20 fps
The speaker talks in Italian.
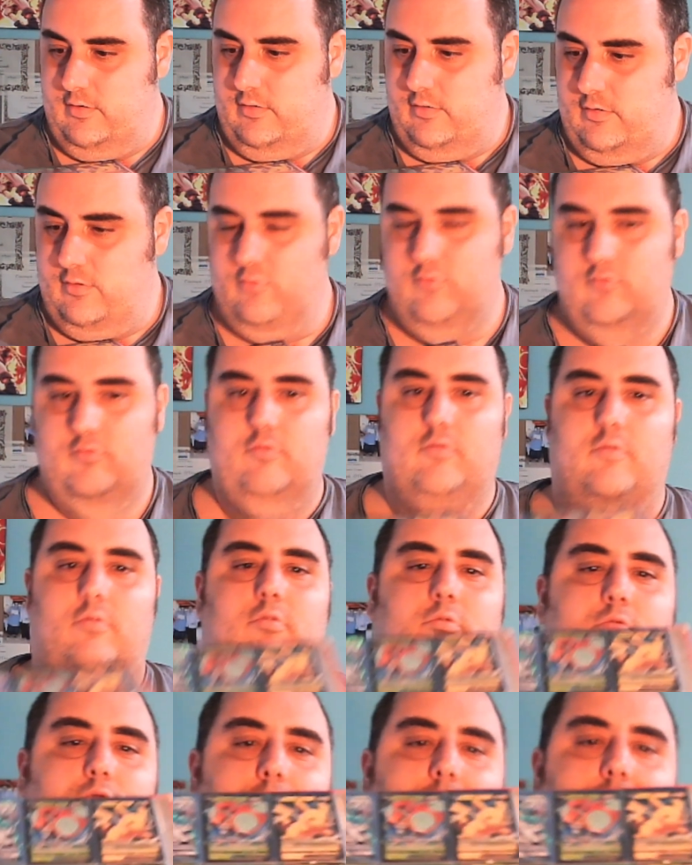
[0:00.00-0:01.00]
su
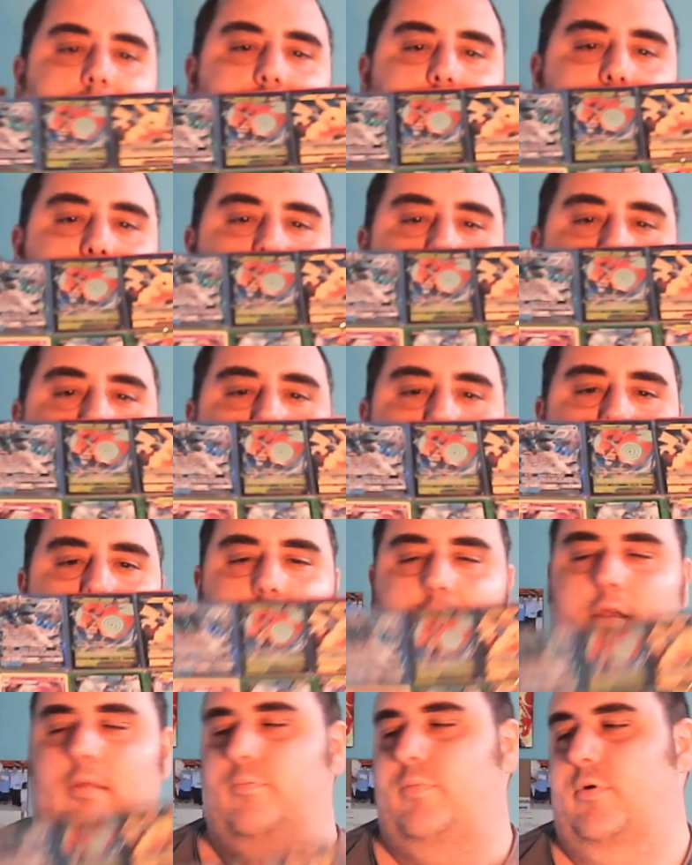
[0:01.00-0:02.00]
tutte
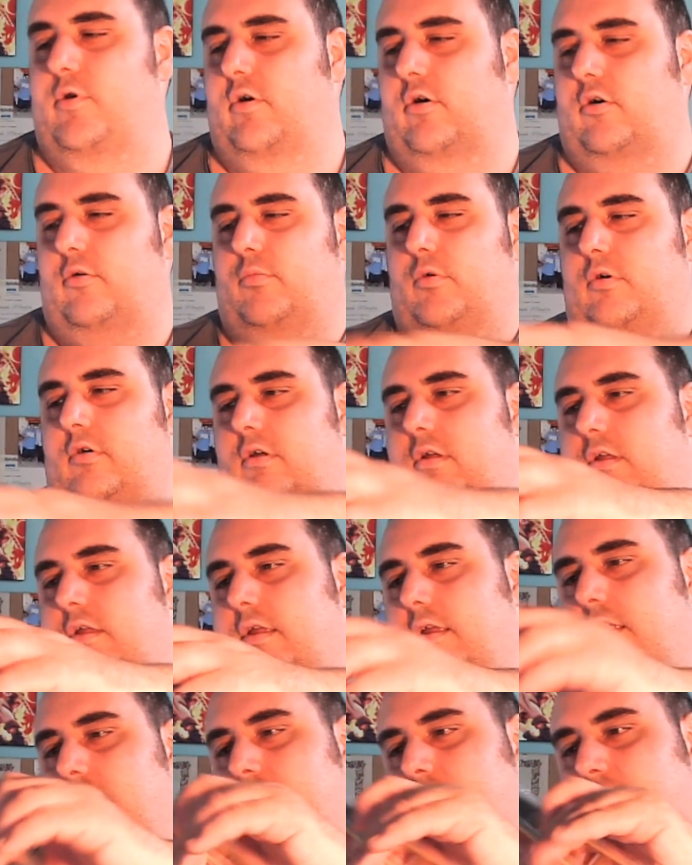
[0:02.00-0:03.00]
le promo
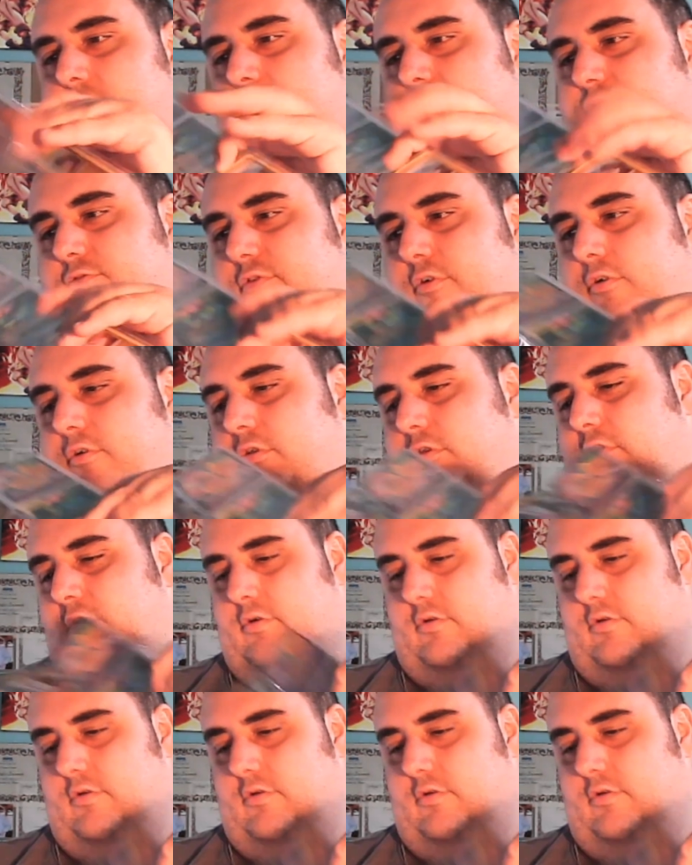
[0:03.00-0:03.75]
in fondo